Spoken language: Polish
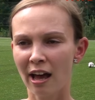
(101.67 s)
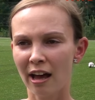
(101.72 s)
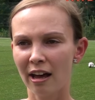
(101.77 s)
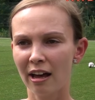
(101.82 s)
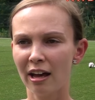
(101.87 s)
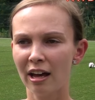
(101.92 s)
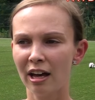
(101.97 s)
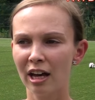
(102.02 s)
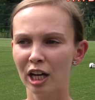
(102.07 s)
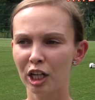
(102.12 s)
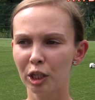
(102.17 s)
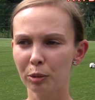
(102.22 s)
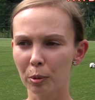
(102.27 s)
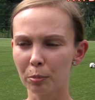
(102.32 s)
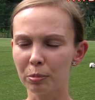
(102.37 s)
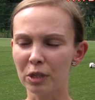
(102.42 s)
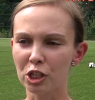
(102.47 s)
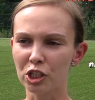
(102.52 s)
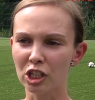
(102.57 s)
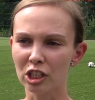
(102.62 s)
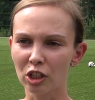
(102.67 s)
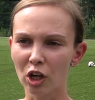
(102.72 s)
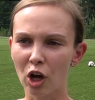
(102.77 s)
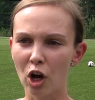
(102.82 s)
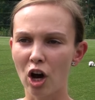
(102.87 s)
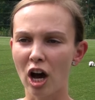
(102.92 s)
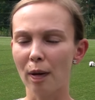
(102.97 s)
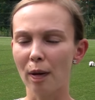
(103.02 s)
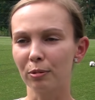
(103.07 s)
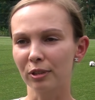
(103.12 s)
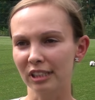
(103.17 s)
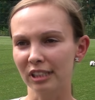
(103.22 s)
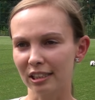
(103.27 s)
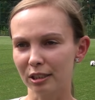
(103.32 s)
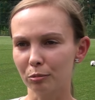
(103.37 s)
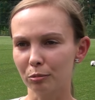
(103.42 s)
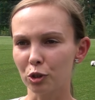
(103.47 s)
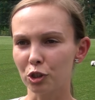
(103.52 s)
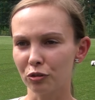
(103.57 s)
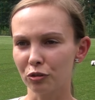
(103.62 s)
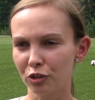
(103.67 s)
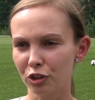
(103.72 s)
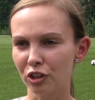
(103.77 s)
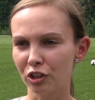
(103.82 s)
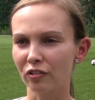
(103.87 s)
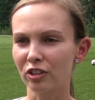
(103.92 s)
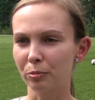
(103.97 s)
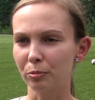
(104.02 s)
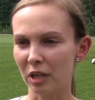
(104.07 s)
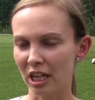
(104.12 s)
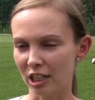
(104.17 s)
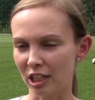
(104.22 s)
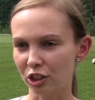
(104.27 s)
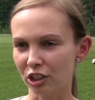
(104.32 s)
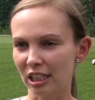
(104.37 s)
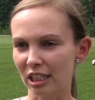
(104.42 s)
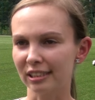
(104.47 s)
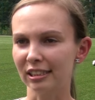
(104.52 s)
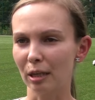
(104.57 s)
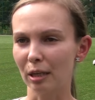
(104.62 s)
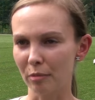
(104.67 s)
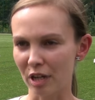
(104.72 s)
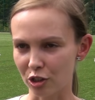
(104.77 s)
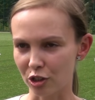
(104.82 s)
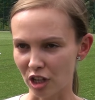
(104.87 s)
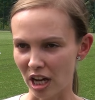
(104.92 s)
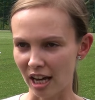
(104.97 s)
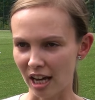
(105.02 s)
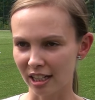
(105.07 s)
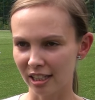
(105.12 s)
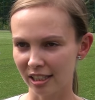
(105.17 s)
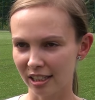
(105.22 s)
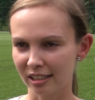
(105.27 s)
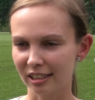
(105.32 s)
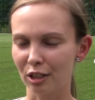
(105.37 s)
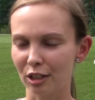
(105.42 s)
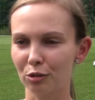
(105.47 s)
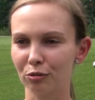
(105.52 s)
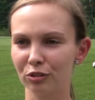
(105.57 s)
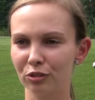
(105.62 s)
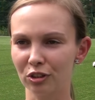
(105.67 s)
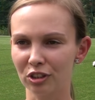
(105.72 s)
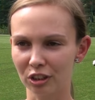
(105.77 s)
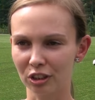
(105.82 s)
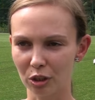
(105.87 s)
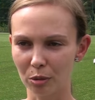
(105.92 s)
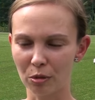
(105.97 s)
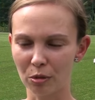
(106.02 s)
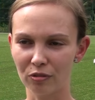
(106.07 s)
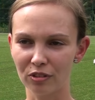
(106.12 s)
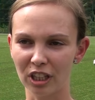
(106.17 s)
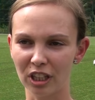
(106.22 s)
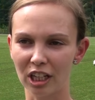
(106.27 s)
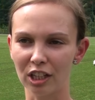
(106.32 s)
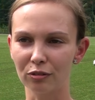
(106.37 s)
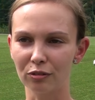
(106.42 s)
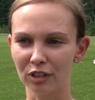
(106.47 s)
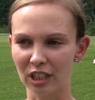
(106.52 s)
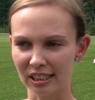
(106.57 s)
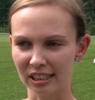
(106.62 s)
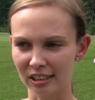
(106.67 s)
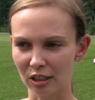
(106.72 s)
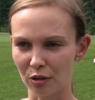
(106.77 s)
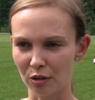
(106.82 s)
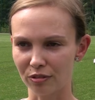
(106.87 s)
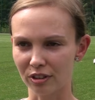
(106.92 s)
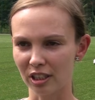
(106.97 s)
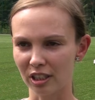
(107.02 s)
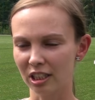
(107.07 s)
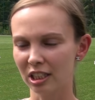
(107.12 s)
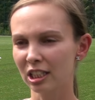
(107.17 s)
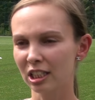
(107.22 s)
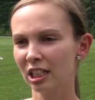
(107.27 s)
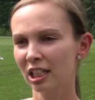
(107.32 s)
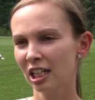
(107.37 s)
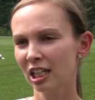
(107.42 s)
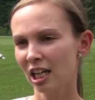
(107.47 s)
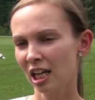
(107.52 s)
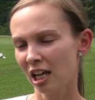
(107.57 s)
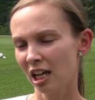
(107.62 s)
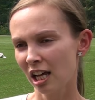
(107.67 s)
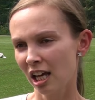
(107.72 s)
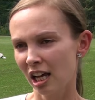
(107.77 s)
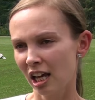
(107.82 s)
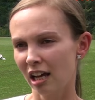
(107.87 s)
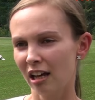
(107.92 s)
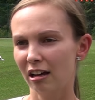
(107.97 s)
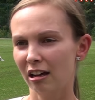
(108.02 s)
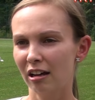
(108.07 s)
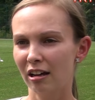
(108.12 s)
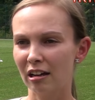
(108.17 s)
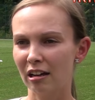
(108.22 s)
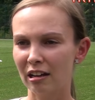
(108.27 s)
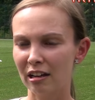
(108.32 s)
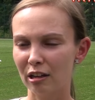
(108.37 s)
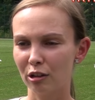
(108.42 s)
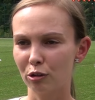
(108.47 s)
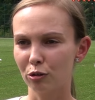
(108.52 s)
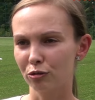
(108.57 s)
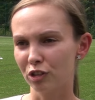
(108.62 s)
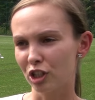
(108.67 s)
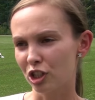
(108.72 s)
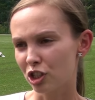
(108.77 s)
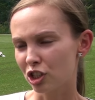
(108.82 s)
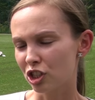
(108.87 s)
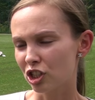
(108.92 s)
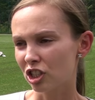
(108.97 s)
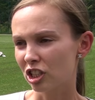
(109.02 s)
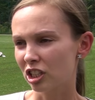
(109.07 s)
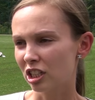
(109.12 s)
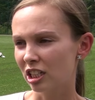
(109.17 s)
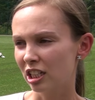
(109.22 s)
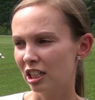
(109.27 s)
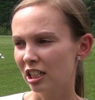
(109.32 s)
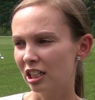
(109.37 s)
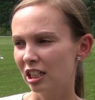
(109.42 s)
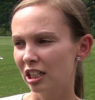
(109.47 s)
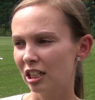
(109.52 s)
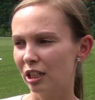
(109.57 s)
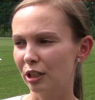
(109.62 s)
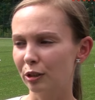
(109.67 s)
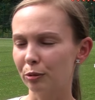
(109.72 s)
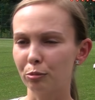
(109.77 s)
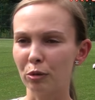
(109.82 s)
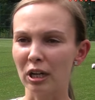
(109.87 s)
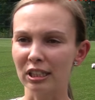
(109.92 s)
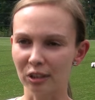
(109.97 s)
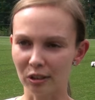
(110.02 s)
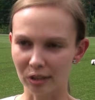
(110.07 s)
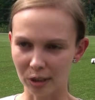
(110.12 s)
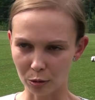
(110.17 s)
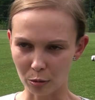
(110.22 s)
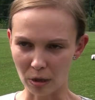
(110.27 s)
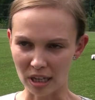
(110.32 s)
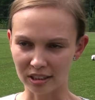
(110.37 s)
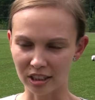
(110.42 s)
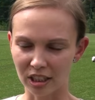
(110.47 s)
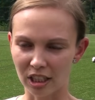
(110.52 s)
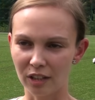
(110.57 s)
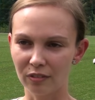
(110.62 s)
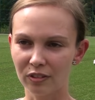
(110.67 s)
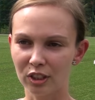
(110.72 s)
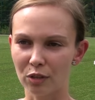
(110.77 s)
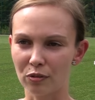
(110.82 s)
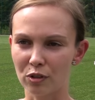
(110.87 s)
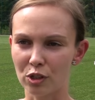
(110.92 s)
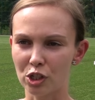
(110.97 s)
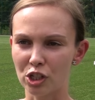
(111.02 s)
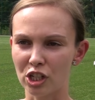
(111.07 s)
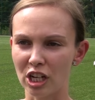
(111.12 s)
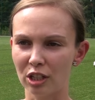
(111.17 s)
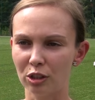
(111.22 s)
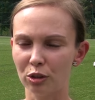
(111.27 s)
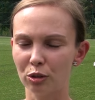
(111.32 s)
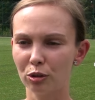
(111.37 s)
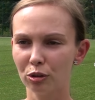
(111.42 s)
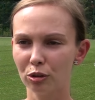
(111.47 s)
E, I po pierwsze to, a poza tym oczywiście wspierać nas na meczach, zarówno tych domowych, jak i wyjazdowych. E, również e, płacąc składki w stowarzyszeniu.